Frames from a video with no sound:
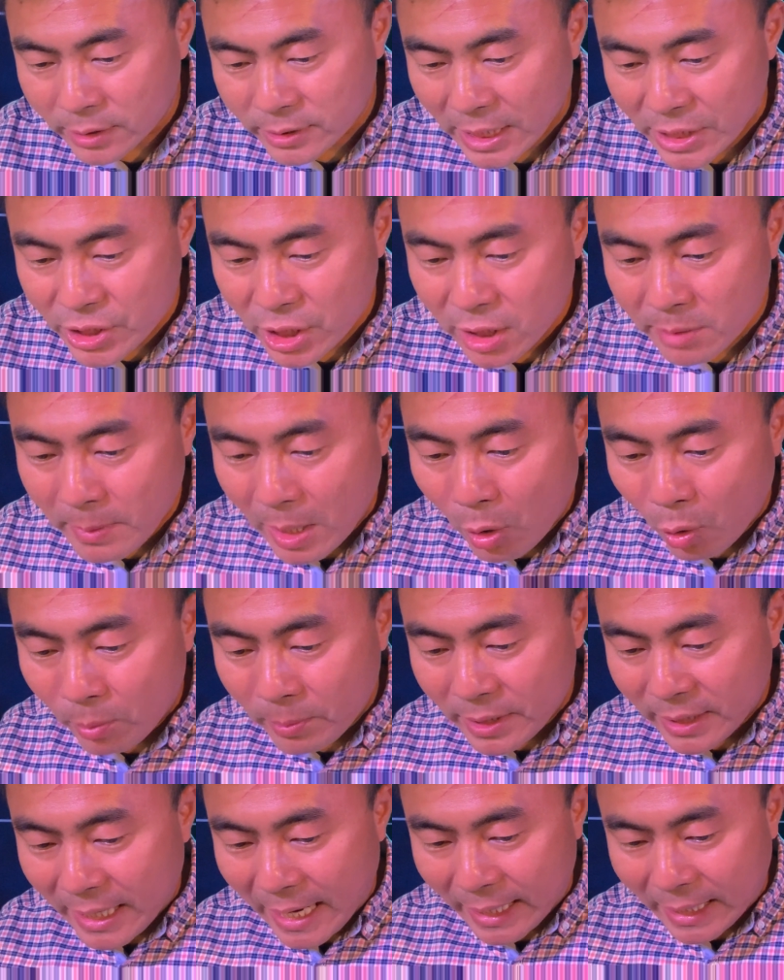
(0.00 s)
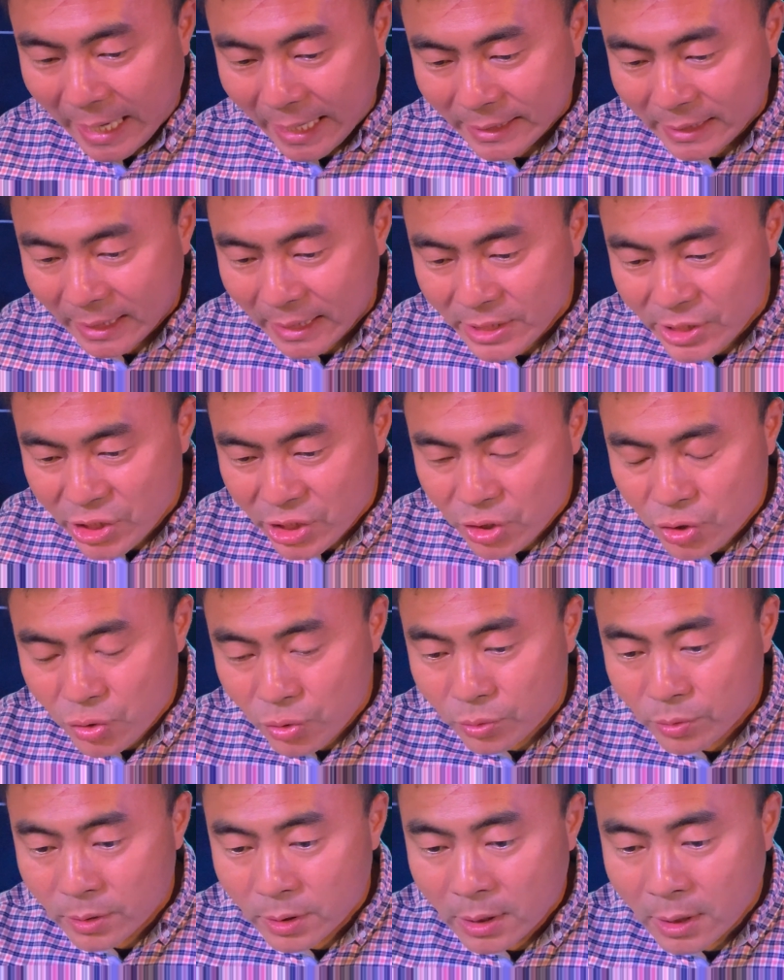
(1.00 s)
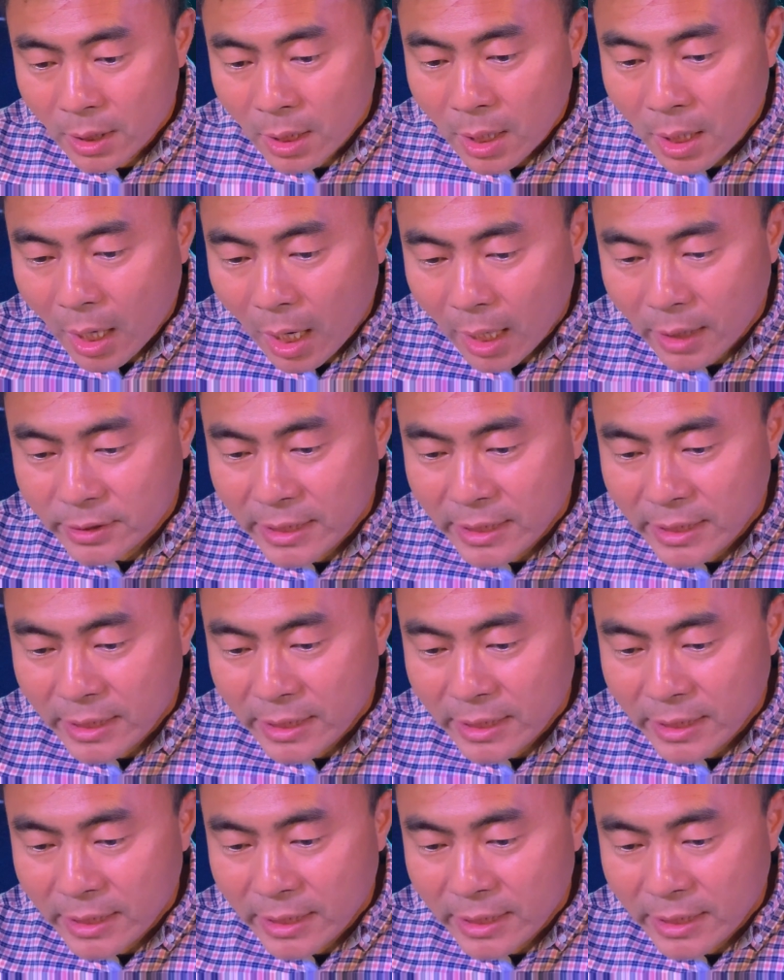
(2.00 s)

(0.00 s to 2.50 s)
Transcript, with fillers: 在这里面，我们应该看得很清楚啊！